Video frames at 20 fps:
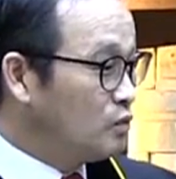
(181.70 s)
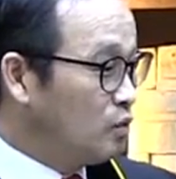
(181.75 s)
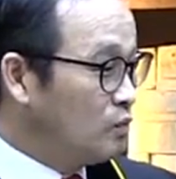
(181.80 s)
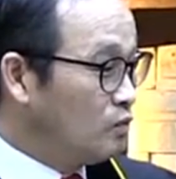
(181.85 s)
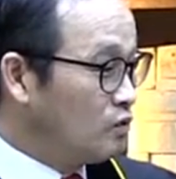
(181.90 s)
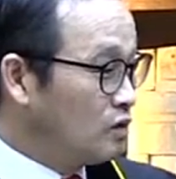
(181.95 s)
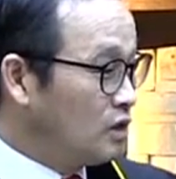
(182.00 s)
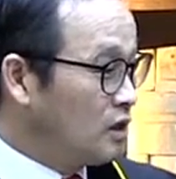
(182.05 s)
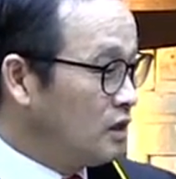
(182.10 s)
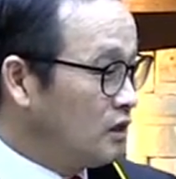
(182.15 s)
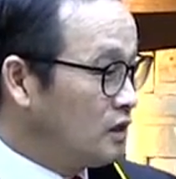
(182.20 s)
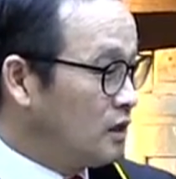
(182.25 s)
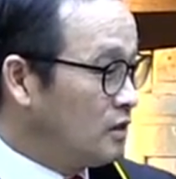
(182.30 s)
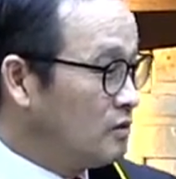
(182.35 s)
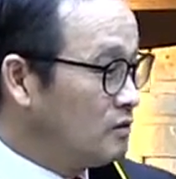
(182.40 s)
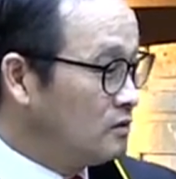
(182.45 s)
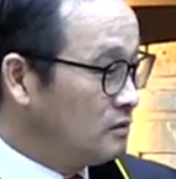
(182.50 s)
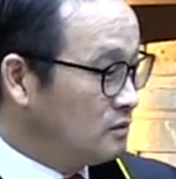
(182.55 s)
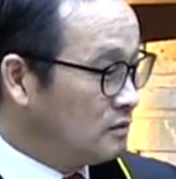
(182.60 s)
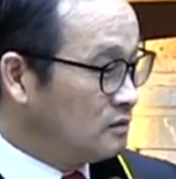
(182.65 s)
동물들이
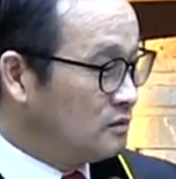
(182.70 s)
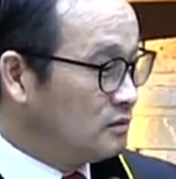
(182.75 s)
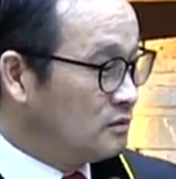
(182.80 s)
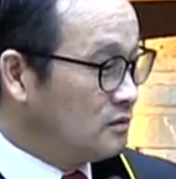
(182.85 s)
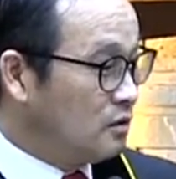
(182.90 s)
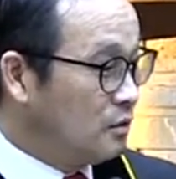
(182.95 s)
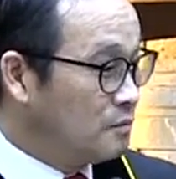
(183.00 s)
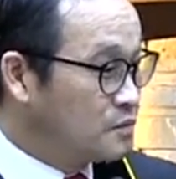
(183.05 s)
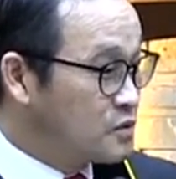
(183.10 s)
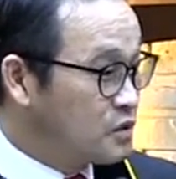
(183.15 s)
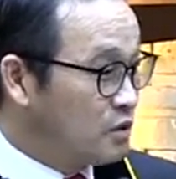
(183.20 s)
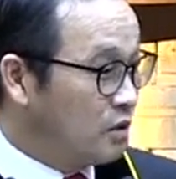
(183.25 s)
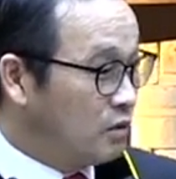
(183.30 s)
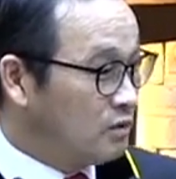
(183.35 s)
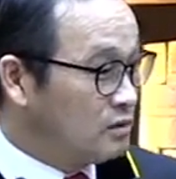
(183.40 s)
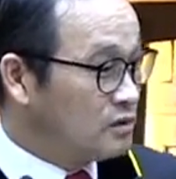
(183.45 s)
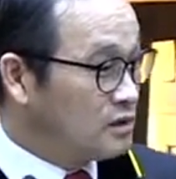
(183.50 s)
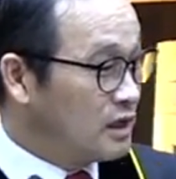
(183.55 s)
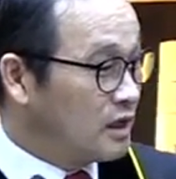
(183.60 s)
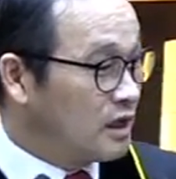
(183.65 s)
있나요?
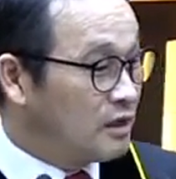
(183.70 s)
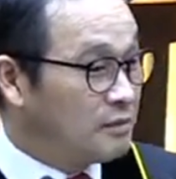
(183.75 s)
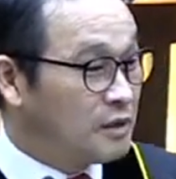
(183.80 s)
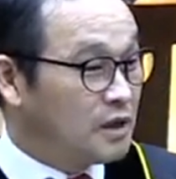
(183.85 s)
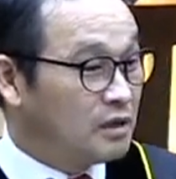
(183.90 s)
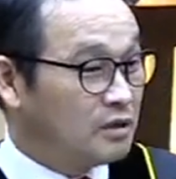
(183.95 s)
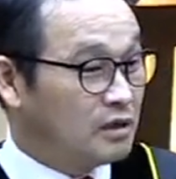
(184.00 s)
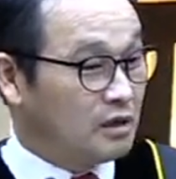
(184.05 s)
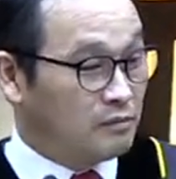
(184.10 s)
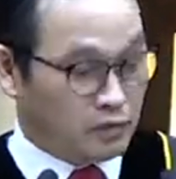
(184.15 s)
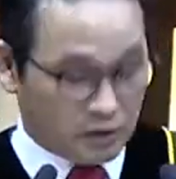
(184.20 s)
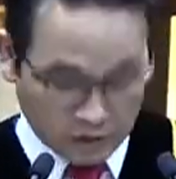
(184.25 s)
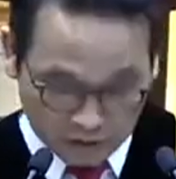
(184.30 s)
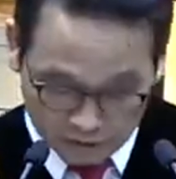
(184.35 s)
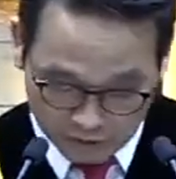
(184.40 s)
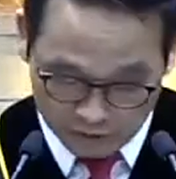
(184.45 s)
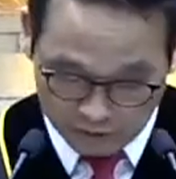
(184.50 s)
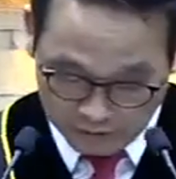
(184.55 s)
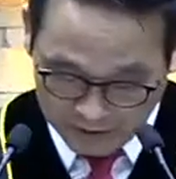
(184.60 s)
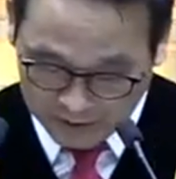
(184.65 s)
없죠. 사람이기 때문에
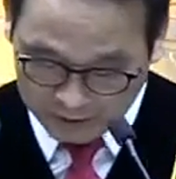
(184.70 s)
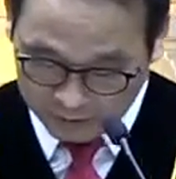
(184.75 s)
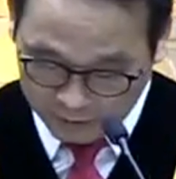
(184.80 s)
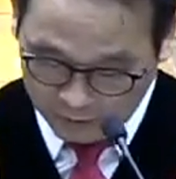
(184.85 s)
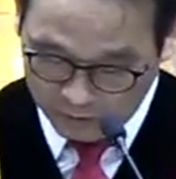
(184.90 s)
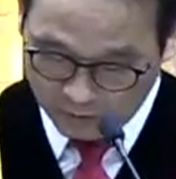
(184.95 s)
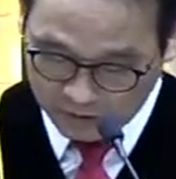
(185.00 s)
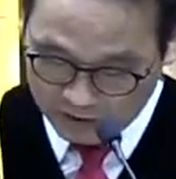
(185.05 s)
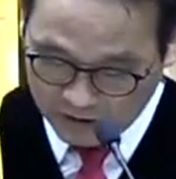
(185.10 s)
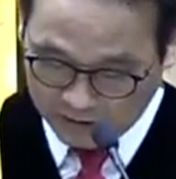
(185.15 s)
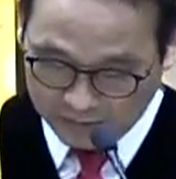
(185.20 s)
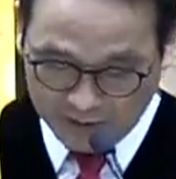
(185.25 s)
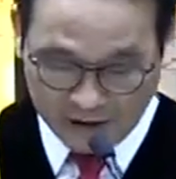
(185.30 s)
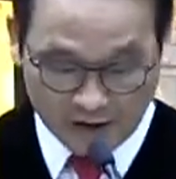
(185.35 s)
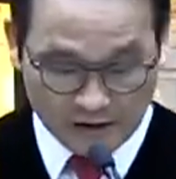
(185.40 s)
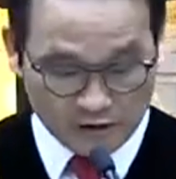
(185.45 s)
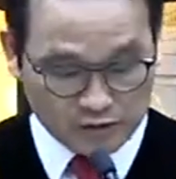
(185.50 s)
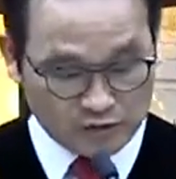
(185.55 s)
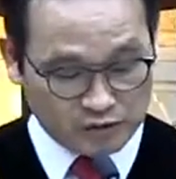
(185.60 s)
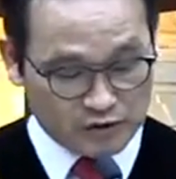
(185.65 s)
절망도 그나마
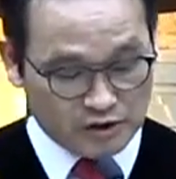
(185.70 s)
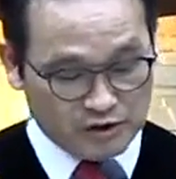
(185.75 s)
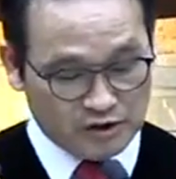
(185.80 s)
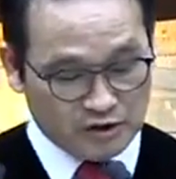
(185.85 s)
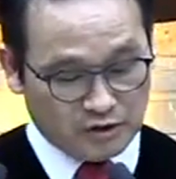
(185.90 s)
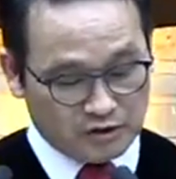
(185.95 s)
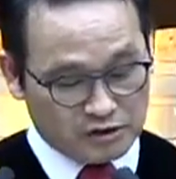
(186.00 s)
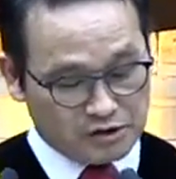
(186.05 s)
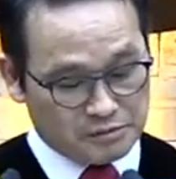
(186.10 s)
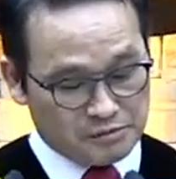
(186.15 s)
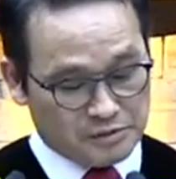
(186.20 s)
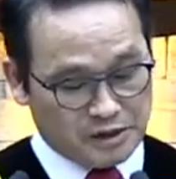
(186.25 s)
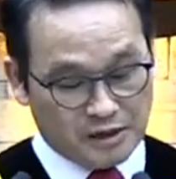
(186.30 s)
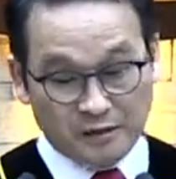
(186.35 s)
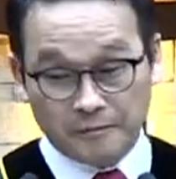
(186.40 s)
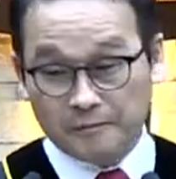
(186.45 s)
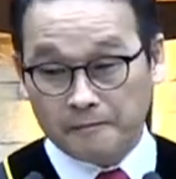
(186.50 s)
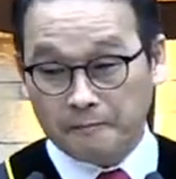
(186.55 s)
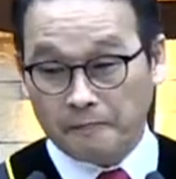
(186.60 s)
할 수 있는 것입니다.